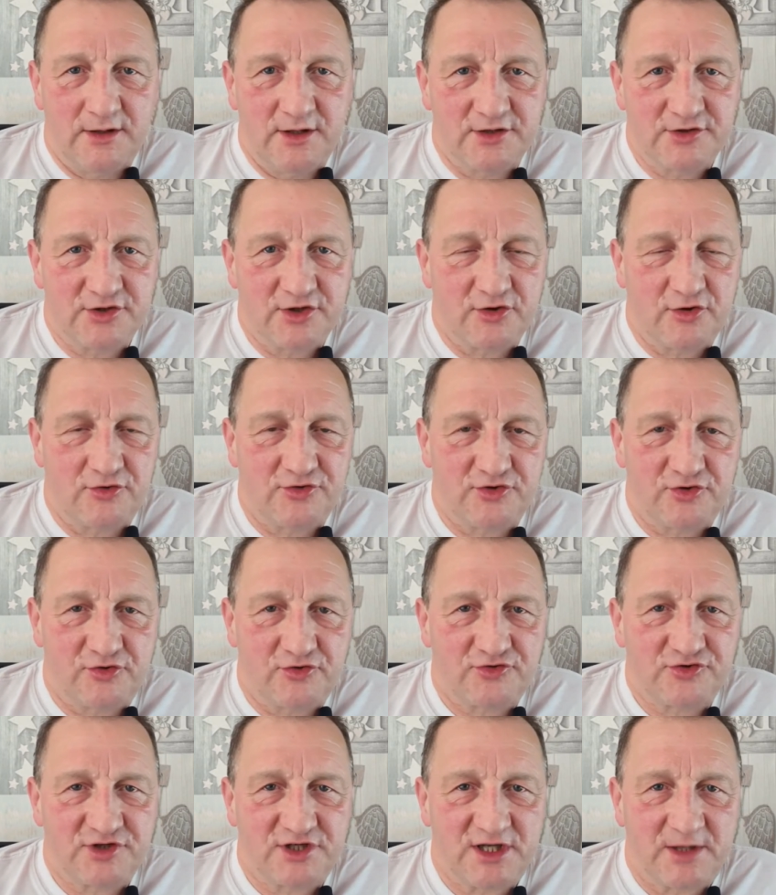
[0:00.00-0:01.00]
jeżeli chodzi
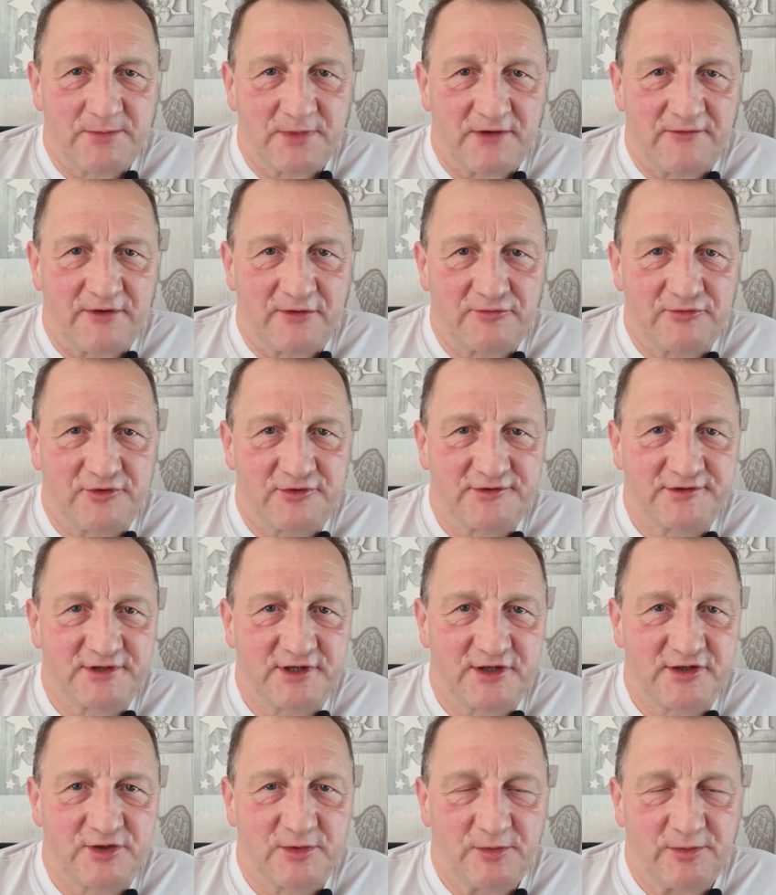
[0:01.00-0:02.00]
o roszczenia praw
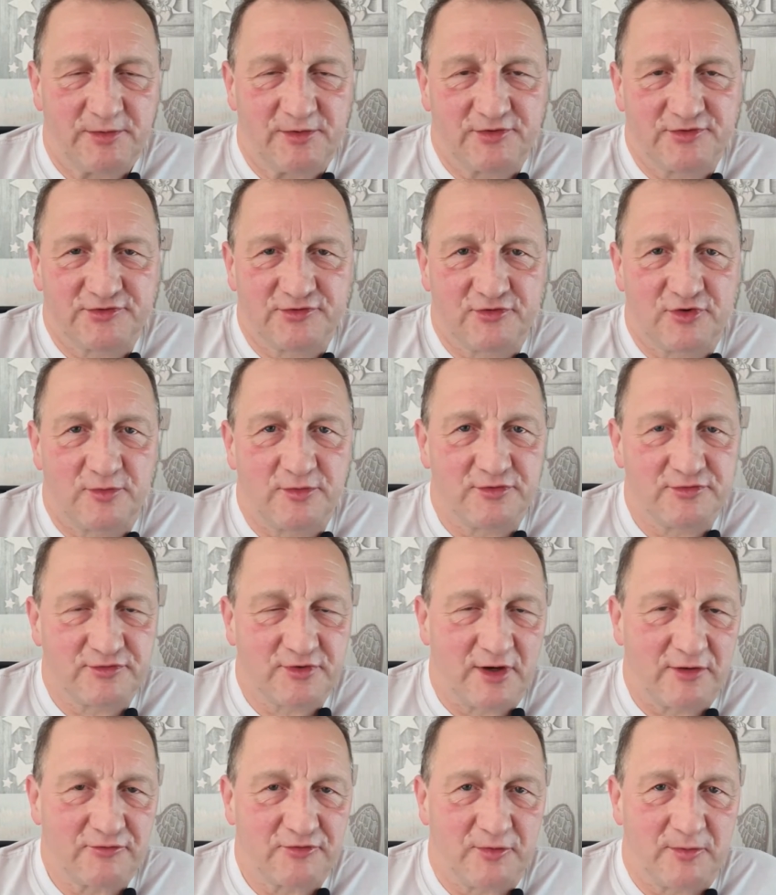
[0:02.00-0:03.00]
autorskich, no po prostu robił
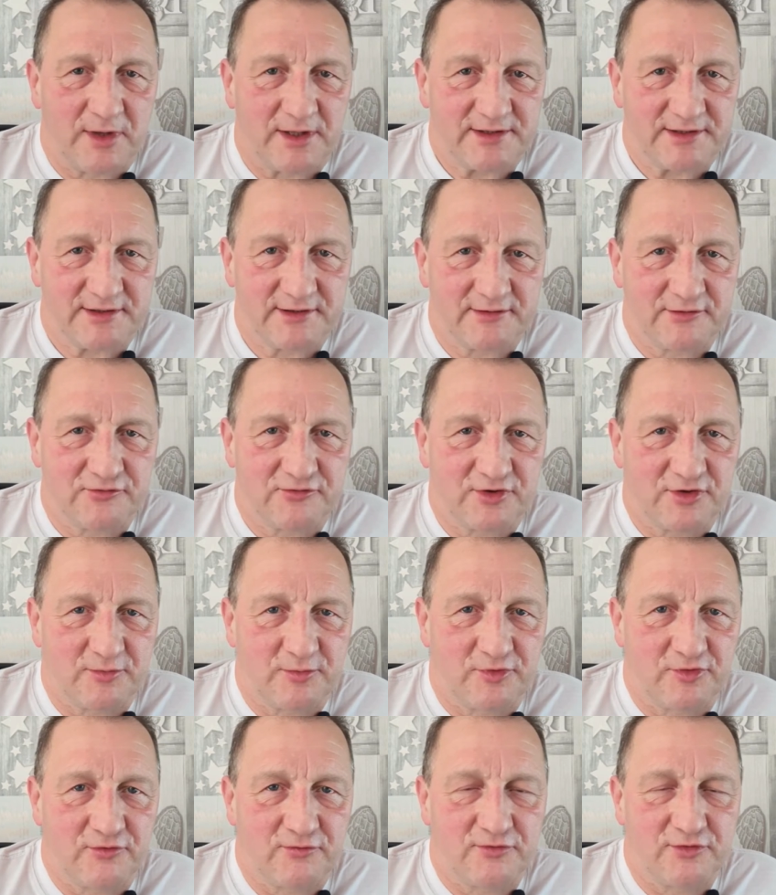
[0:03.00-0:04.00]
to automaty,
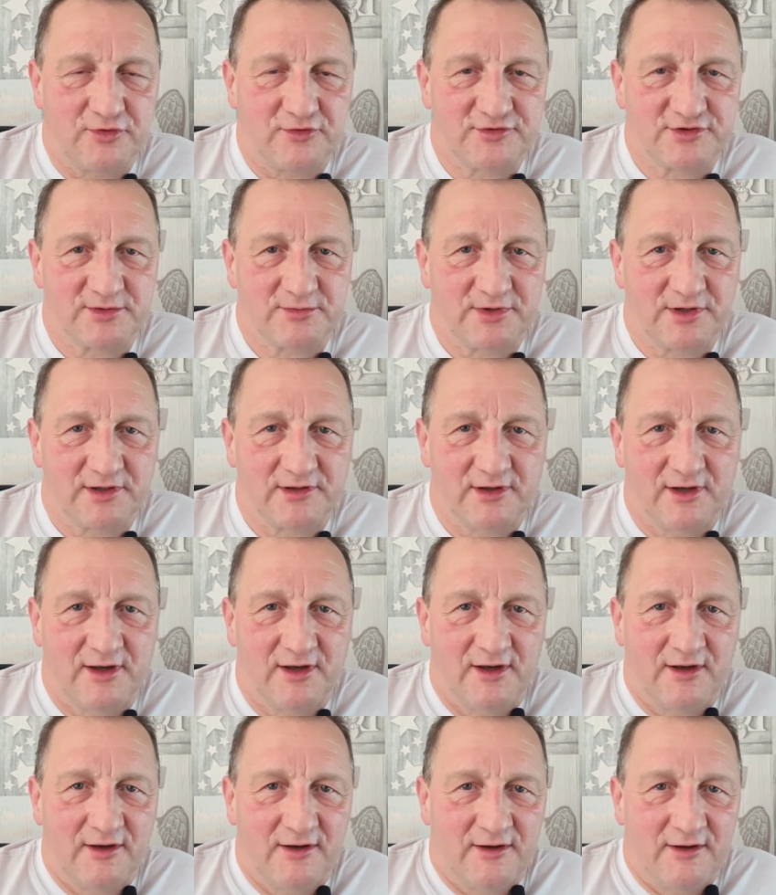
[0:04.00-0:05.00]
które porównują sobie
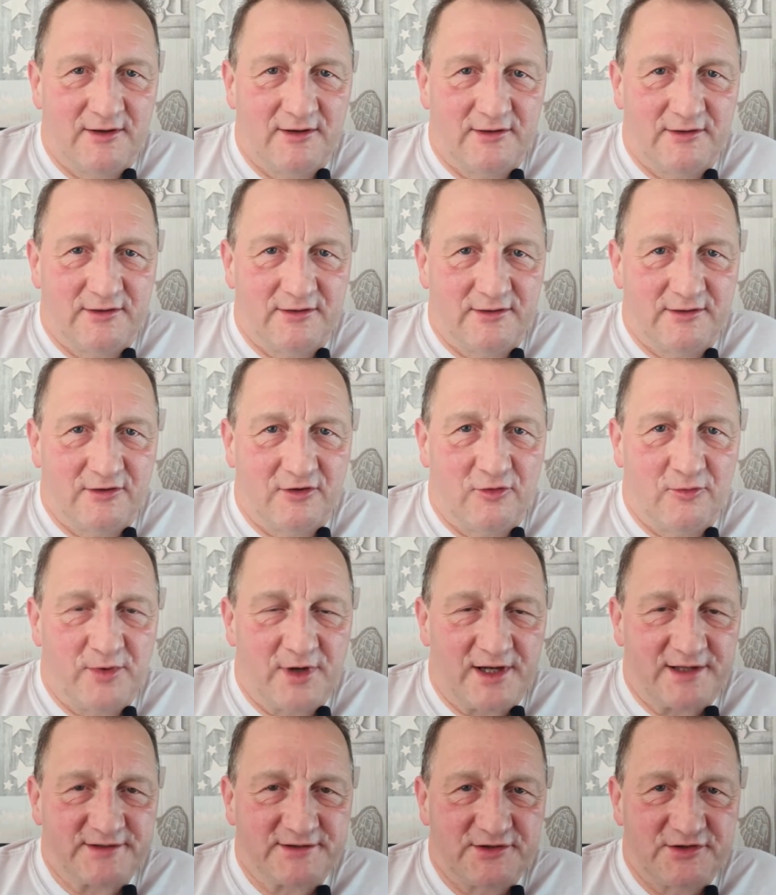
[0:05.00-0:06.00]
e,
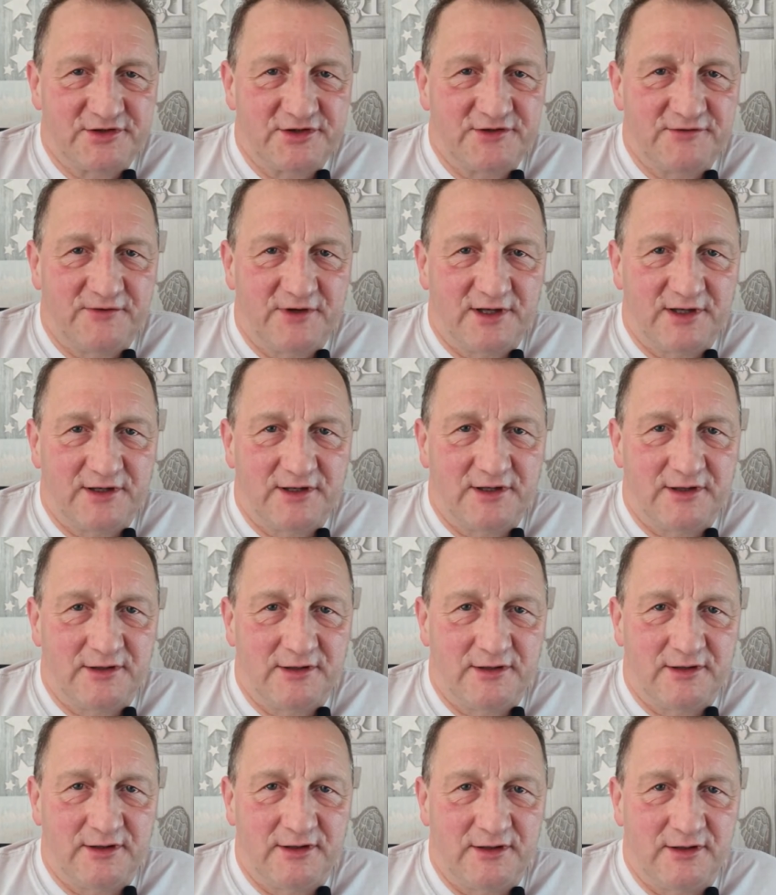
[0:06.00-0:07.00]
obrazy czy
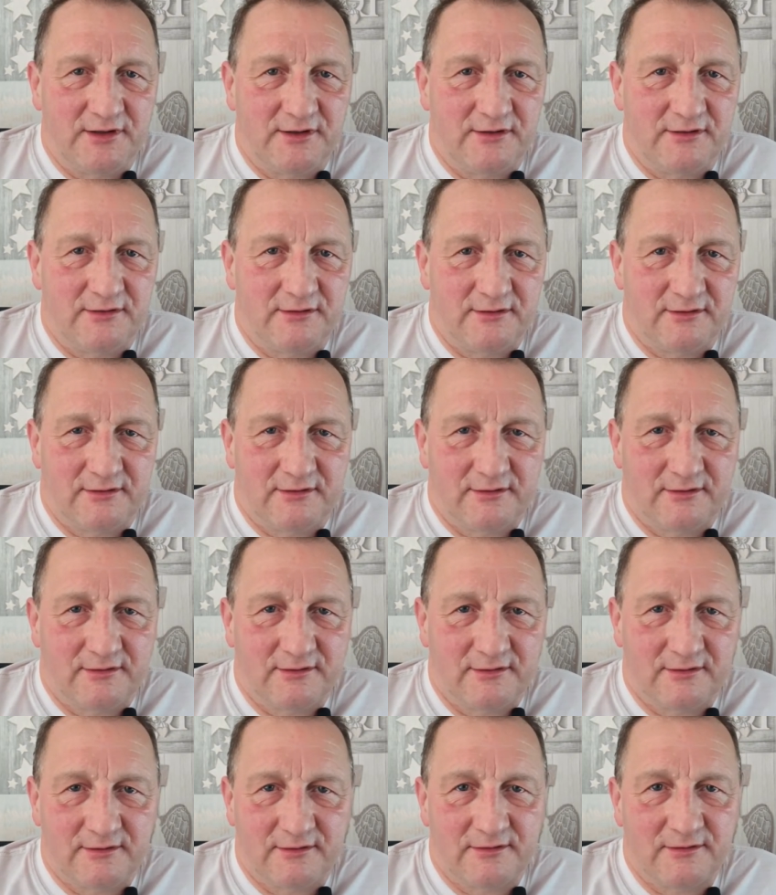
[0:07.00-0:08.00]
dźwięki i
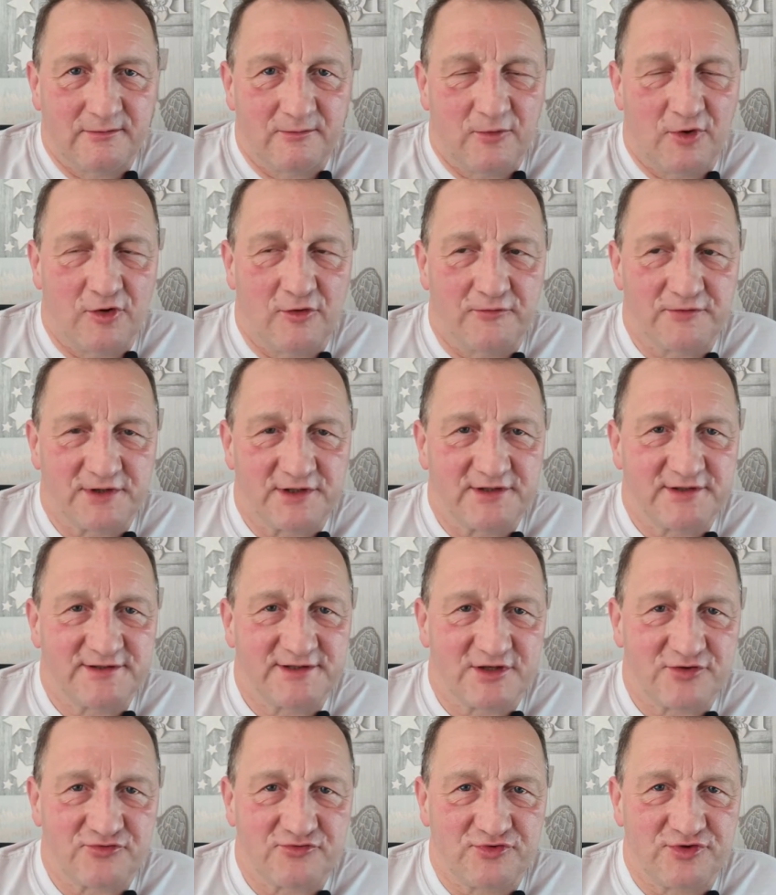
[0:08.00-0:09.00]
mogą
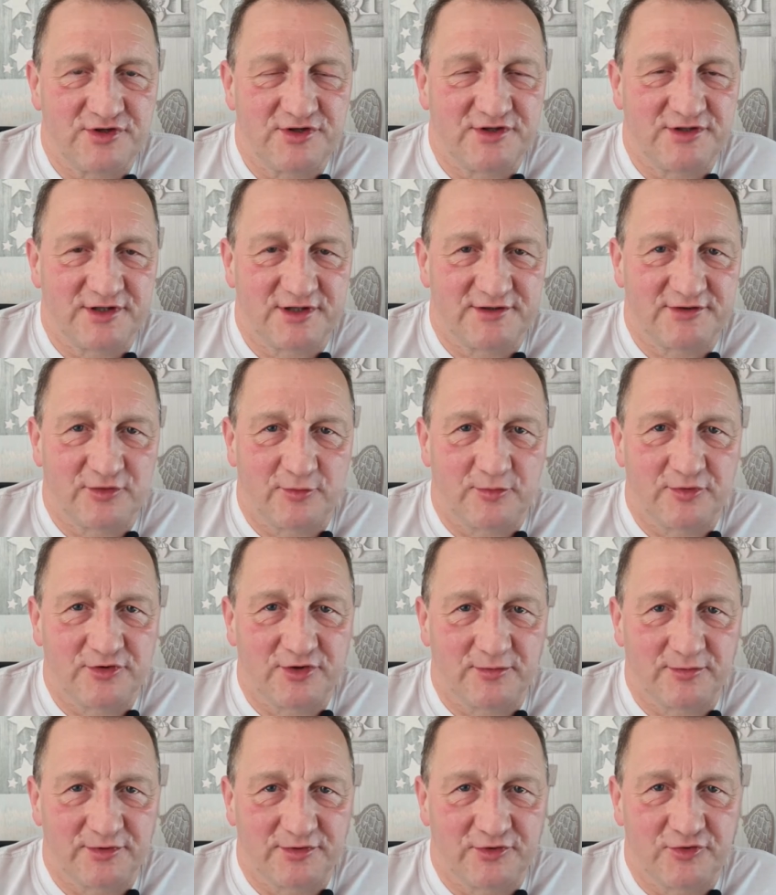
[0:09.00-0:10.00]
wtedy zarzucić, że są
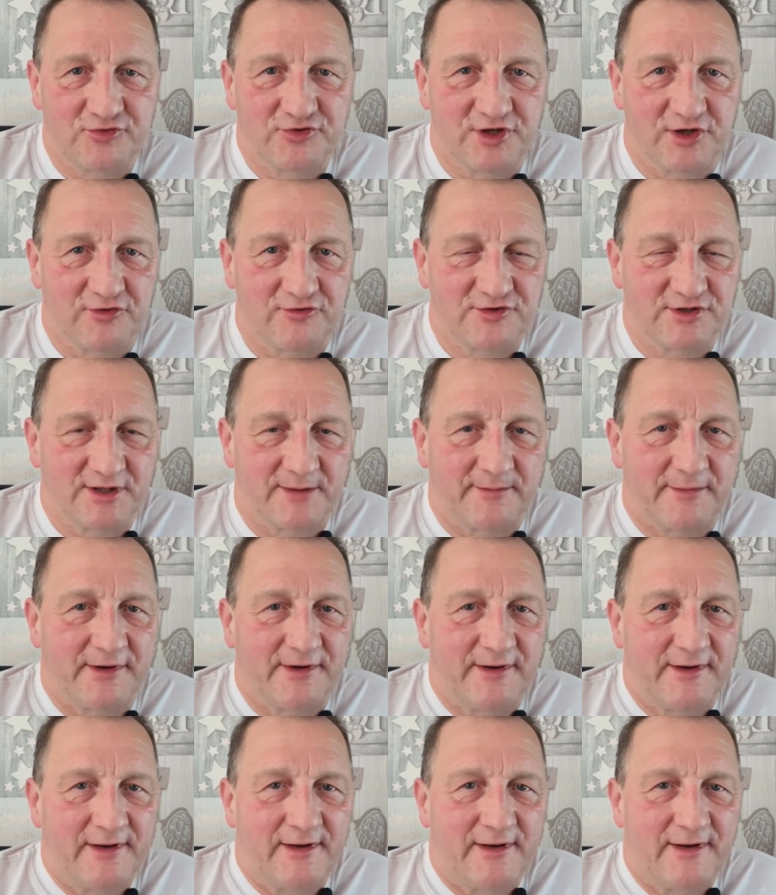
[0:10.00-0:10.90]
podobne do czegoś tam.